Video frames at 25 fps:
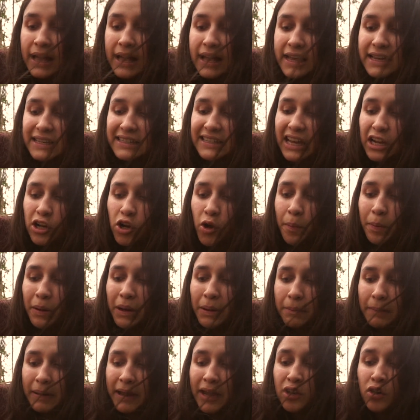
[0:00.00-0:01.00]
Salió
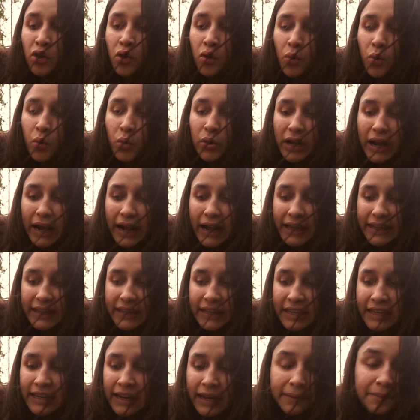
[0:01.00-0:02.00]
primero una
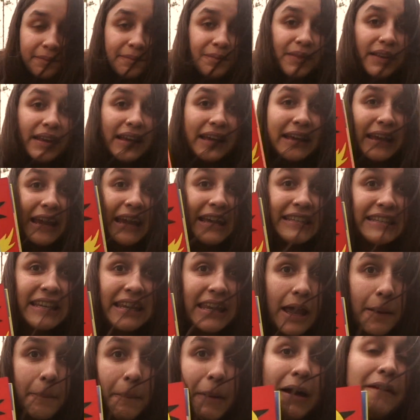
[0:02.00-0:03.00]
gallina que se
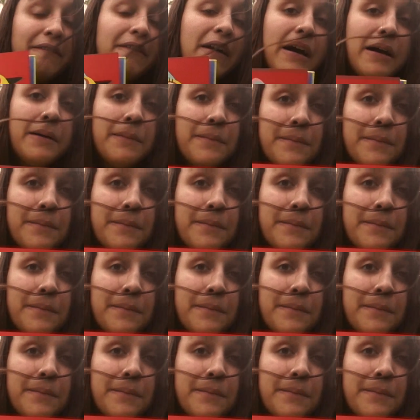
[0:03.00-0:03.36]
llamaba